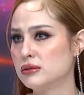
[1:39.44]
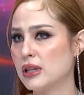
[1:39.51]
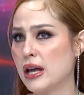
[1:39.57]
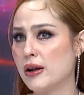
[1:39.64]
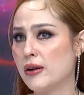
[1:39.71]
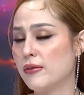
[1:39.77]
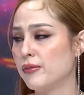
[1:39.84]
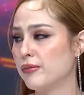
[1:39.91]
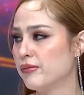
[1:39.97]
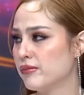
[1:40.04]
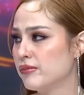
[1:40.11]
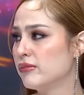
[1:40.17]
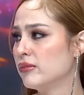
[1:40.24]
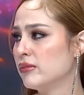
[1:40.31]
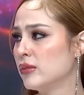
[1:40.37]
แต่
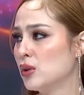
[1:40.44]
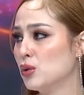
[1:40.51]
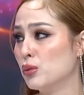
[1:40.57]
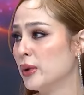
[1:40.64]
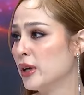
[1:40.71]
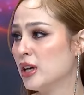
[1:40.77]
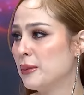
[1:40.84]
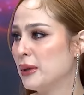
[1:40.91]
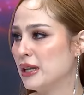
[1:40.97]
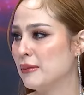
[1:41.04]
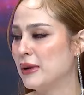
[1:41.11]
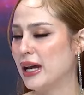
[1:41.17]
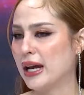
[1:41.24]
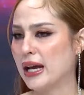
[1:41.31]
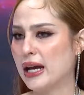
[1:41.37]
หนูไม่เคยไป
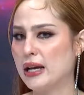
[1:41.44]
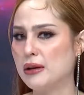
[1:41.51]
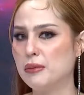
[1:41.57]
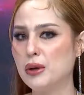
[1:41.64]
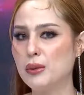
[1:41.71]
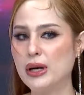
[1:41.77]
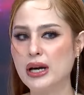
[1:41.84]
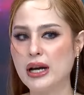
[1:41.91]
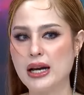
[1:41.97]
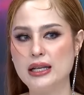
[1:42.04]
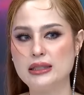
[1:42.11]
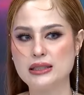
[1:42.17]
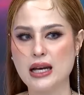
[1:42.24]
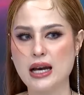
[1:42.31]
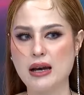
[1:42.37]
ทำร้ายใคร ไม่ว่าใคร
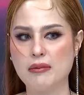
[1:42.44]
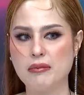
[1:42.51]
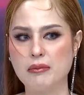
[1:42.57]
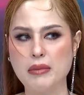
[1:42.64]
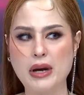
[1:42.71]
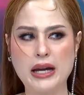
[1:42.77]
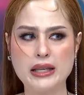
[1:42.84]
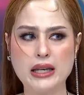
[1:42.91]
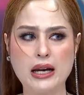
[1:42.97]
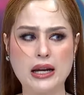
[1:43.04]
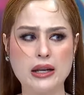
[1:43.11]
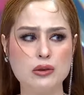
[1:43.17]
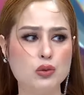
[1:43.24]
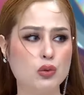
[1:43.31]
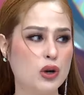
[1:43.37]
จะมายัง
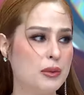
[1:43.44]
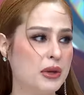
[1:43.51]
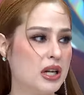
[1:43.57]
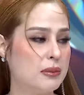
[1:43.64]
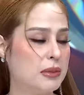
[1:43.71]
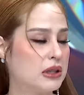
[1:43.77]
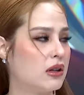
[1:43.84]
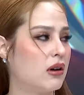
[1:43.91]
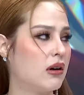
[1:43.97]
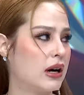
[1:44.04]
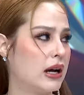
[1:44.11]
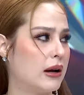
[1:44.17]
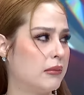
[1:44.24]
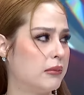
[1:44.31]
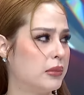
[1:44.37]
ไงหนูก็ไม่เคยไปตอบ
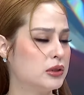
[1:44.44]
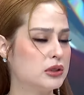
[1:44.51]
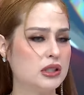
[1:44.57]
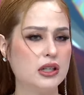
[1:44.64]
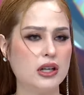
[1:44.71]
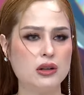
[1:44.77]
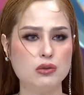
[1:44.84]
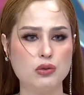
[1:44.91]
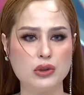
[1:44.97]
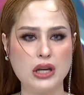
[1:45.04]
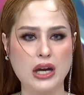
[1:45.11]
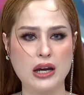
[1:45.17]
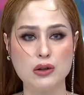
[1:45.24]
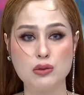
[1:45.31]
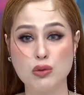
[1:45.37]
กลับ เพราะฉะนั้นหนู
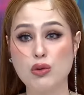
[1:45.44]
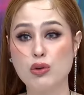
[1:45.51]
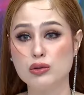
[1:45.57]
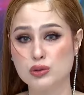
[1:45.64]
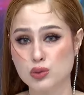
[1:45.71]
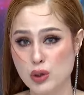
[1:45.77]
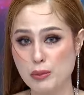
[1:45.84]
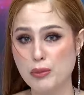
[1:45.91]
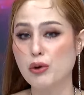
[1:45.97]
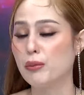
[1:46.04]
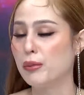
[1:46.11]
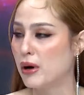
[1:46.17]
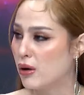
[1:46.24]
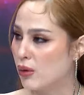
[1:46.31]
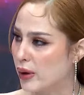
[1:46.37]
อยากให้ทุกคนช่วยปก
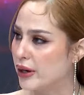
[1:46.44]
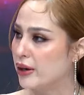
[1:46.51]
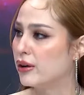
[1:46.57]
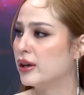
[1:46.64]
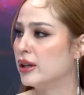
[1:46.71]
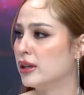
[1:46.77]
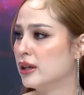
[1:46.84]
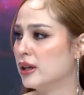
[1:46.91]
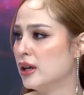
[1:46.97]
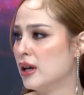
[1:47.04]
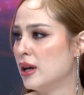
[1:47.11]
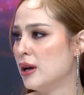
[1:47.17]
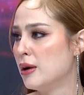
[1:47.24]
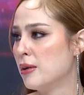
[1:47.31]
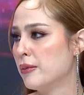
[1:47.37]
ป้องขวัญหน่อย
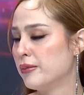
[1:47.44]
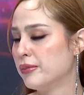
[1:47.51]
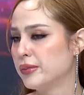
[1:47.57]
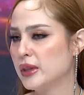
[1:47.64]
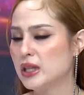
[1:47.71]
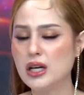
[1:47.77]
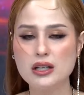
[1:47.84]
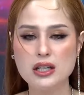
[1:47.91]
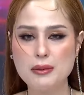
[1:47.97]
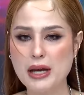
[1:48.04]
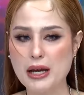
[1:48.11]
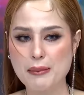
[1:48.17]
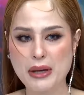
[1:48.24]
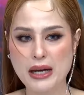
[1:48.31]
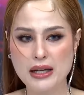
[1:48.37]
เรื่องที่
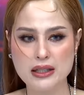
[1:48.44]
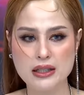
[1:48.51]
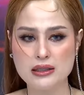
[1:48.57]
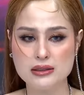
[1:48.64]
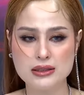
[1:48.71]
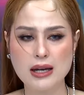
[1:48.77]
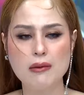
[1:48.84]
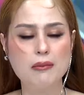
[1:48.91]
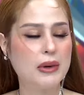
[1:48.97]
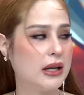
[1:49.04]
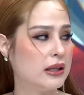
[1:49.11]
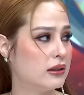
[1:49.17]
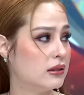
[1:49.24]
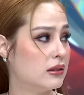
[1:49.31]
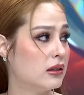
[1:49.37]
ผ่านมาอดีตช่าง
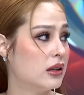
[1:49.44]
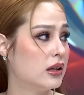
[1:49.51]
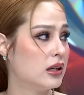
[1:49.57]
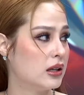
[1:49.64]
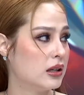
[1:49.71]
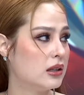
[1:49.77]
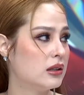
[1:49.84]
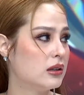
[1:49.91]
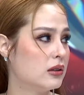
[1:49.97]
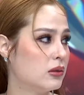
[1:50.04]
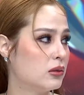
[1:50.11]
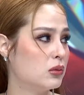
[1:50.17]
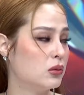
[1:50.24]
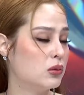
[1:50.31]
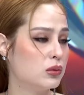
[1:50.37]
มัน เออ
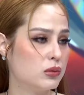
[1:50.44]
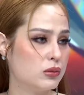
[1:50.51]
หนู